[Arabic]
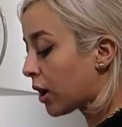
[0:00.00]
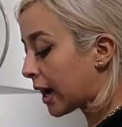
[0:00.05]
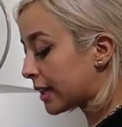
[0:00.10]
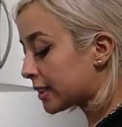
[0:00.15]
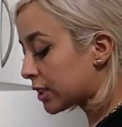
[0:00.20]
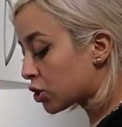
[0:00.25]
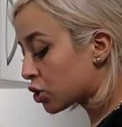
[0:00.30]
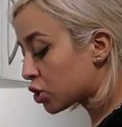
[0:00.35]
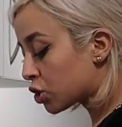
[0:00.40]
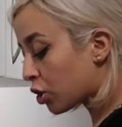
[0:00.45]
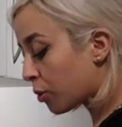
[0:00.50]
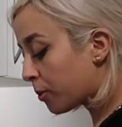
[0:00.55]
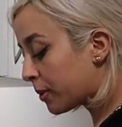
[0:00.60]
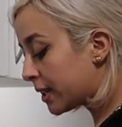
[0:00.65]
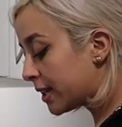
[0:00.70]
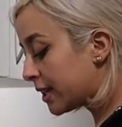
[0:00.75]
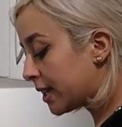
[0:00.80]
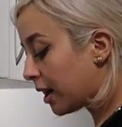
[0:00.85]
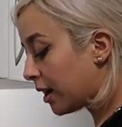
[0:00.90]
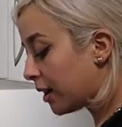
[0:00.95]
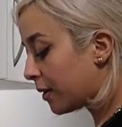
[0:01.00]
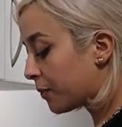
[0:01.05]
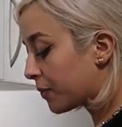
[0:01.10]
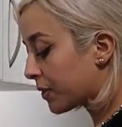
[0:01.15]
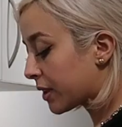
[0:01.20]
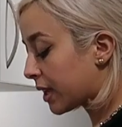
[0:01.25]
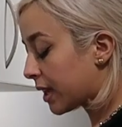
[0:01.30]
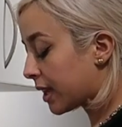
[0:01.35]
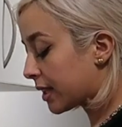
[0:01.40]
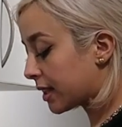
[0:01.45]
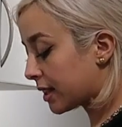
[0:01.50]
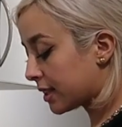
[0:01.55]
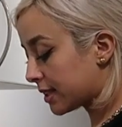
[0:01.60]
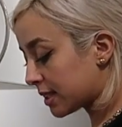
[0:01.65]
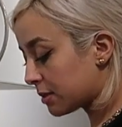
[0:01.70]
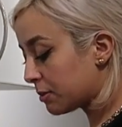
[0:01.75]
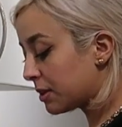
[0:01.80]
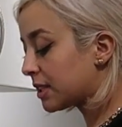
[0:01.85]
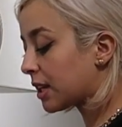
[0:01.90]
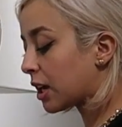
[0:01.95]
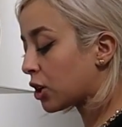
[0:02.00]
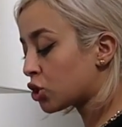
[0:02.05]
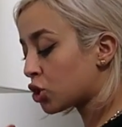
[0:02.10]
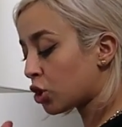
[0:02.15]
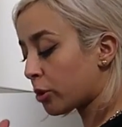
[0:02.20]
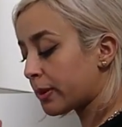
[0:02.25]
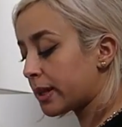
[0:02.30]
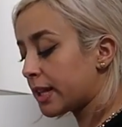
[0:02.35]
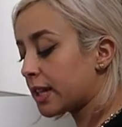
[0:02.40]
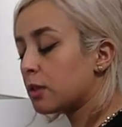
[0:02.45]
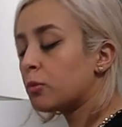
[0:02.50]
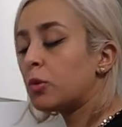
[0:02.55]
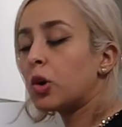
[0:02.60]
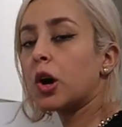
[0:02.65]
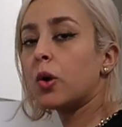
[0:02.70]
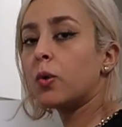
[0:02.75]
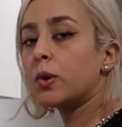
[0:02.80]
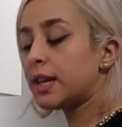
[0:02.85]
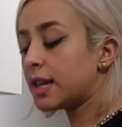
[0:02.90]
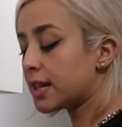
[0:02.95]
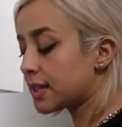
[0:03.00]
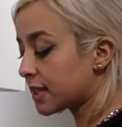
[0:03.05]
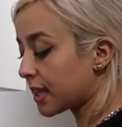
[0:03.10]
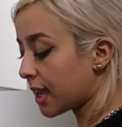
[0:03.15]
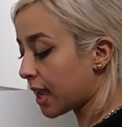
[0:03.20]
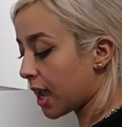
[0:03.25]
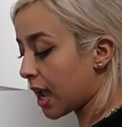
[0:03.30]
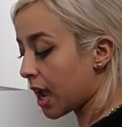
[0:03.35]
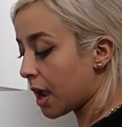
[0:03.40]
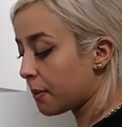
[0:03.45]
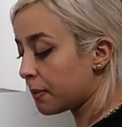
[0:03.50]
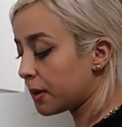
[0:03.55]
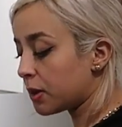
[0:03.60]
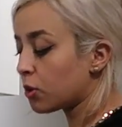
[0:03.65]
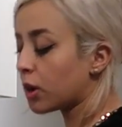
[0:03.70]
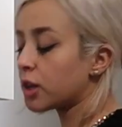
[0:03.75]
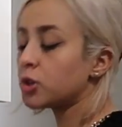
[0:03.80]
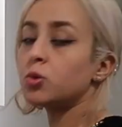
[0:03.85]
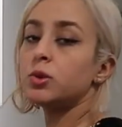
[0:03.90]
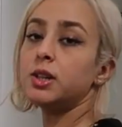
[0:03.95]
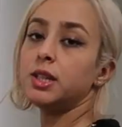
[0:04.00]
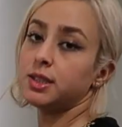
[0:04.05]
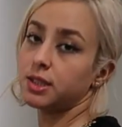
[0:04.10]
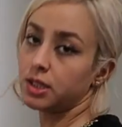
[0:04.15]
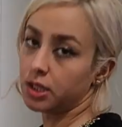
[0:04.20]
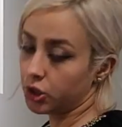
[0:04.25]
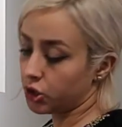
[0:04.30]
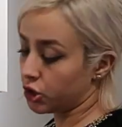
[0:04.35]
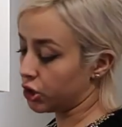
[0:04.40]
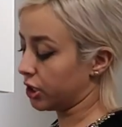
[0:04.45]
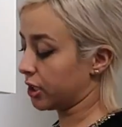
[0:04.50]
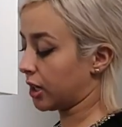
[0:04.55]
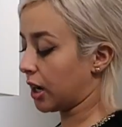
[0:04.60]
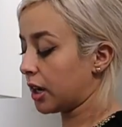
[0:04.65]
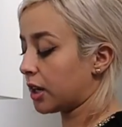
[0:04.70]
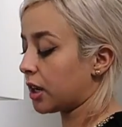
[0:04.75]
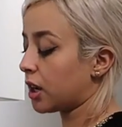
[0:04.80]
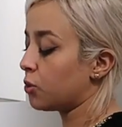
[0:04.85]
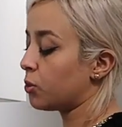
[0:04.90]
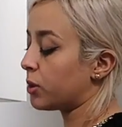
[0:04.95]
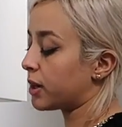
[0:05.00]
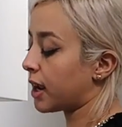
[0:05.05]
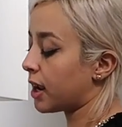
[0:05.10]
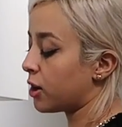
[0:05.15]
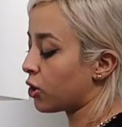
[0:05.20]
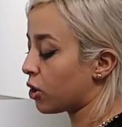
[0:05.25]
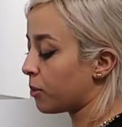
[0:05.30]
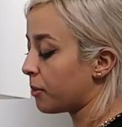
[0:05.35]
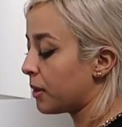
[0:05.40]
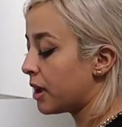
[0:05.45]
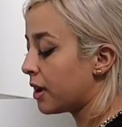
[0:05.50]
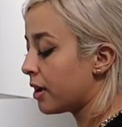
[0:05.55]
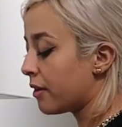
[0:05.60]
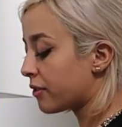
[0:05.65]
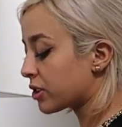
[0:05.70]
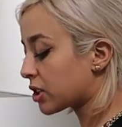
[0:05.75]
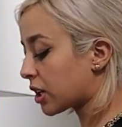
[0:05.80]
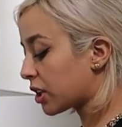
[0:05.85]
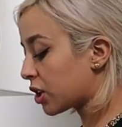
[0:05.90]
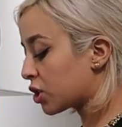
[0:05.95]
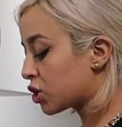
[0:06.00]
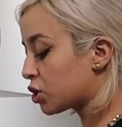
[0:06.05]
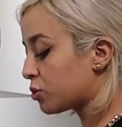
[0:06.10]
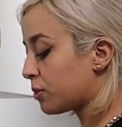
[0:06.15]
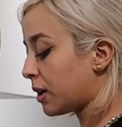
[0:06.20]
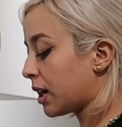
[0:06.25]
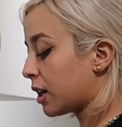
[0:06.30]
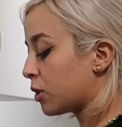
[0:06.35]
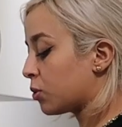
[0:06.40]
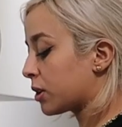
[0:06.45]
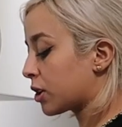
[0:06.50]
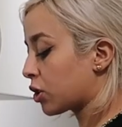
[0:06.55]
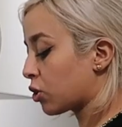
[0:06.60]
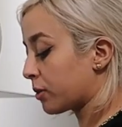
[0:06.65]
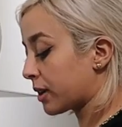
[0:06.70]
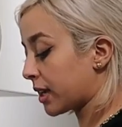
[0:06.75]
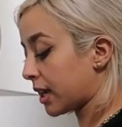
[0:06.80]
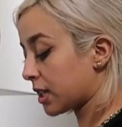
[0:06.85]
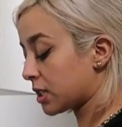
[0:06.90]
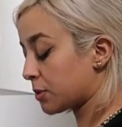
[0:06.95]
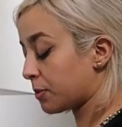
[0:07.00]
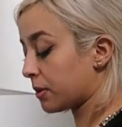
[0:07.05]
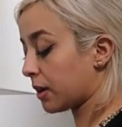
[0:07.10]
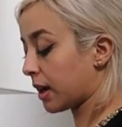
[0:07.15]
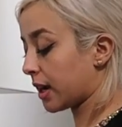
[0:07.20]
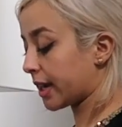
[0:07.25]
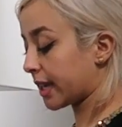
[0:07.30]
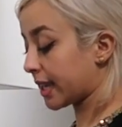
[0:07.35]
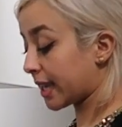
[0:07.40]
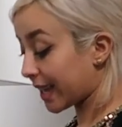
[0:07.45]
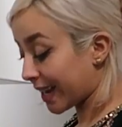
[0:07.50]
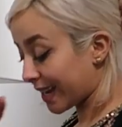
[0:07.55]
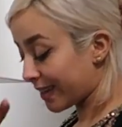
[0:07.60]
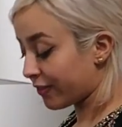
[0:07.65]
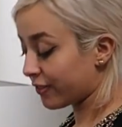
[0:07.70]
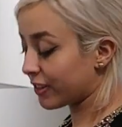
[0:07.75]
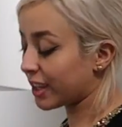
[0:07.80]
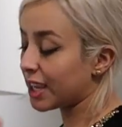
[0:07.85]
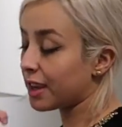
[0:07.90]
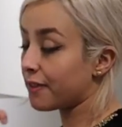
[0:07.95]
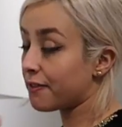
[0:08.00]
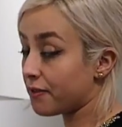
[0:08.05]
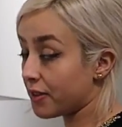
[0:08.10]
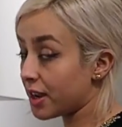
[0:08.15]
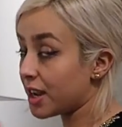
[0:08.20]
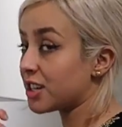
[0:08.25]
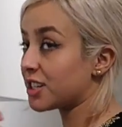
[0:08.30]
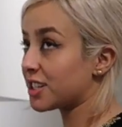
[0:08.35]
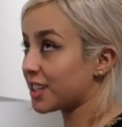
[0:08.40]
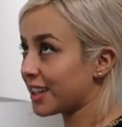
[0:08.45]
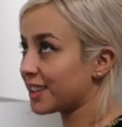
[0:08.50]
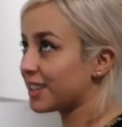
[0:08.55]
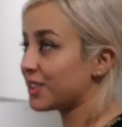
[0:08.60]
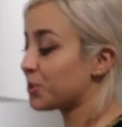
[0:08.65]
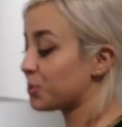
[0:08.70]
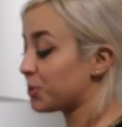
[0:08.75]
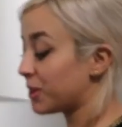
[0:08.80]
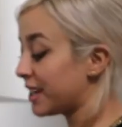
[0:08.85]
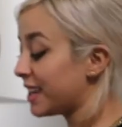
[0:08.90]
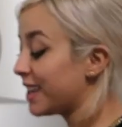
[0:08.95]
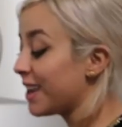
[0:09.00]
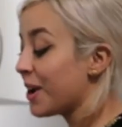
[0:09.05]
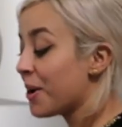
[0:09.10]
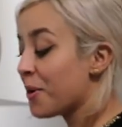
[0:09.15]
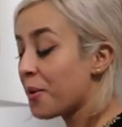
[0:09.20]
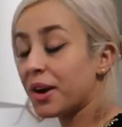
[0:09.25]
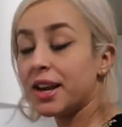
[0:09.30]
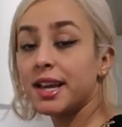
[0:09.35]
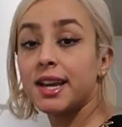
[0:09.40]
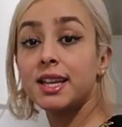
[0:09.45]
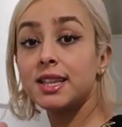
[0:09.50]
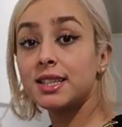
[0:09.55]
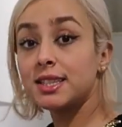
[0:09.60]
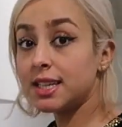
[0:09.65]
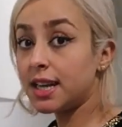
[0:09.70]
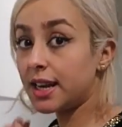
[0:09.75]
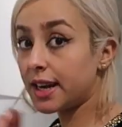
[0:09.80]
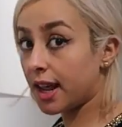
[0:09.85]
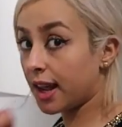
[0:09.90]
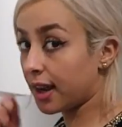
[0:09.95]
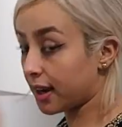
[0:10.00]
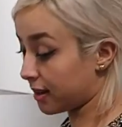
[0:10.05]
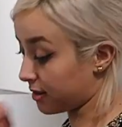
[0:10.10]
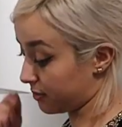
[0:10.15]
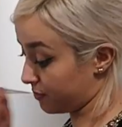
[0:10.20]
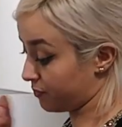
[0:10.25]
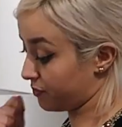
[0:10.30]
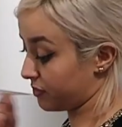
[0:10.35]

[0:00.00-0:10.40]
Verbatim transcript: غادي تشرب ليا هاد السميده غتشرب ليا هاد المكونات كاملين وغتولي عندي عجينه انا غنوريها لكم باش غادي تجمع غنوريكم كيفاش كيفاش غادي تولي ولكن تحراك